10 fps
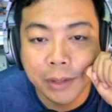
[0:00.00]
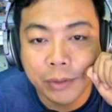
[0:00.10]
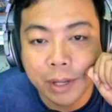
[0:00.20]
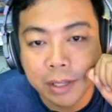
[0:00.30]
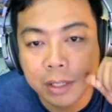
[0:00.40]

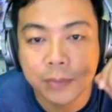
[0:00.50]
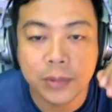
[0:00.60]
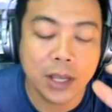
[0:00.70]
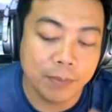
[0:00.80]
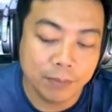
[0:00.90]
sudah
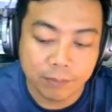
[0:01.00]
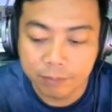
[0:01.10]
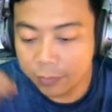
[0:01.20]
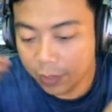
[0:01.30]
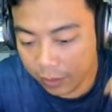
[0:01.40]
siap-siap
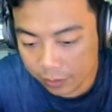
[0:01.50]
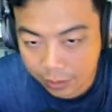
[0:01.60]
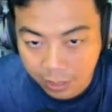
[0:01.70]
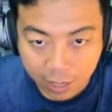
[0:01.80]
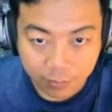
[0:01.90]

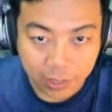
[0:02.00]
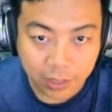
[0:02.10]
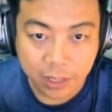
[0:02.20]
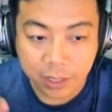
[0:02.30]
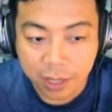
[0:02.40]
setelah update
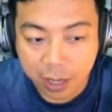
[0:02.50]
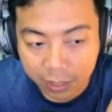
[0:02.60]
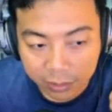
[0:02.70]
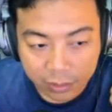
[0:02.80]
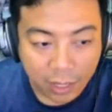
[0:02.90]
tadi dia
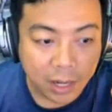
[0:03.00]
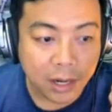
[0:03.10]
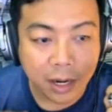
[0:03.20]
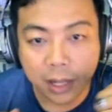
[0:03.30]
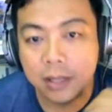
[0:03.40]
restart
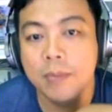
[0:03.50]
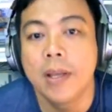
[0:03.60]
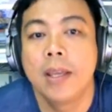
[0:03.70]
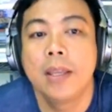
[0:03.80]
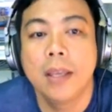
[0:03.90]
dan lain
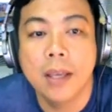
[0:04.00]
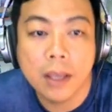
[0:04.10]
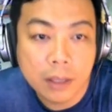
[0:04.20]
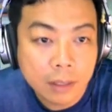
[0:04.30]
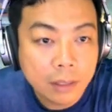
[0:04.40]
sebagainya.